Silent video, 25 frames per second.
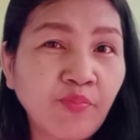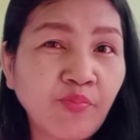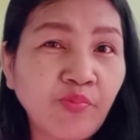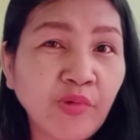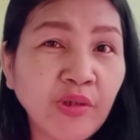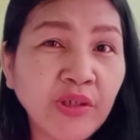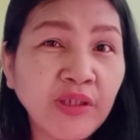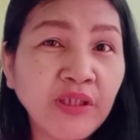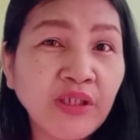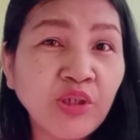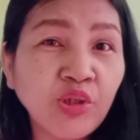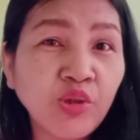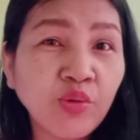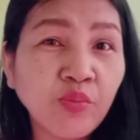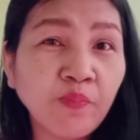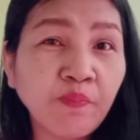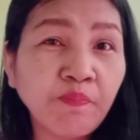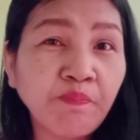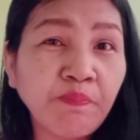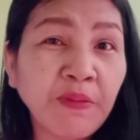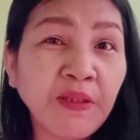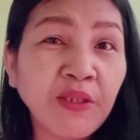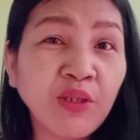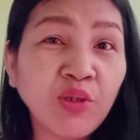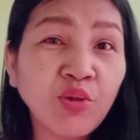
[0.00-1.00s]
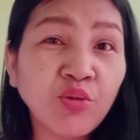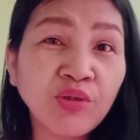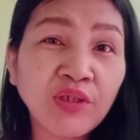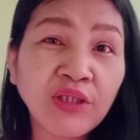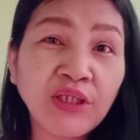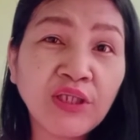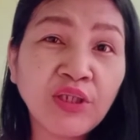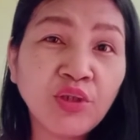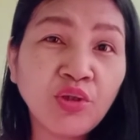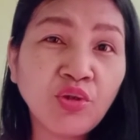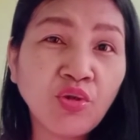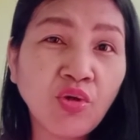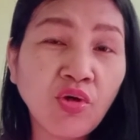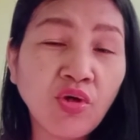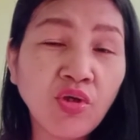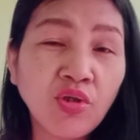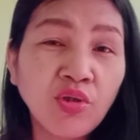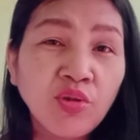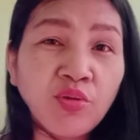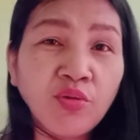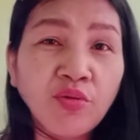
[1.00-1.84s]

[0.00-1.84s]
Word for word: pwede nyo pindutin doon.